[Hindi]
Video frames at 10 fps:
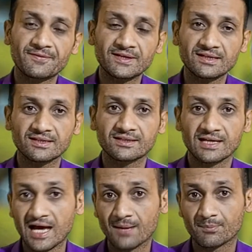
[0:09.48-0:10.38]
अफ्रीका के
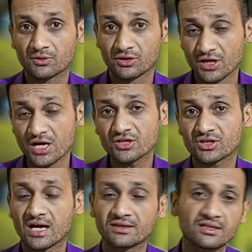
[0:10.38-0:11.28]
खिलाफ दिनेश
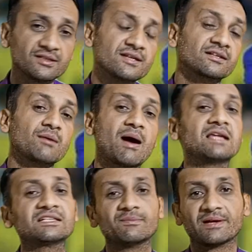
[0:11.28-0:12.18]
कार्तिक ने
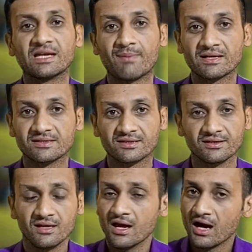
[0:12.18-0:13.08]
कमाल की बल्लेबाजी
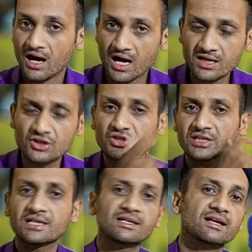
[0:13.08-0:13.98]
की
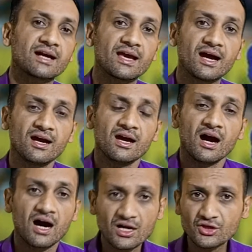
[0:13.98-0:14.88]
अर्धशतक लगाया
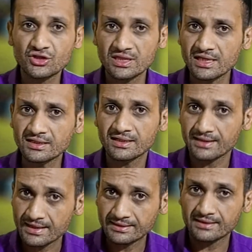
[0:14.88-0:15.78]
अर्धशतक
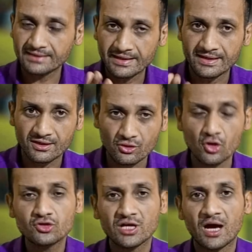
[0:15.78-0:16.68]
लगाकर कई
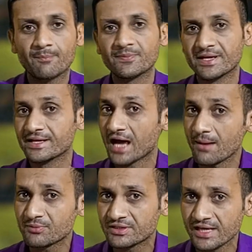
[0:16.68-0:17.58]
रिकॉर्ड्स अपने
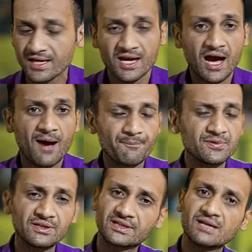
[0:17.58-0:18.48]
नाम किए
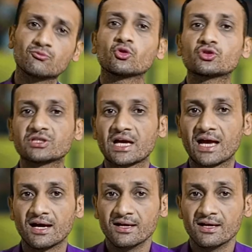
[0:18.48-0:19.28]
अपनी टीम को जिताया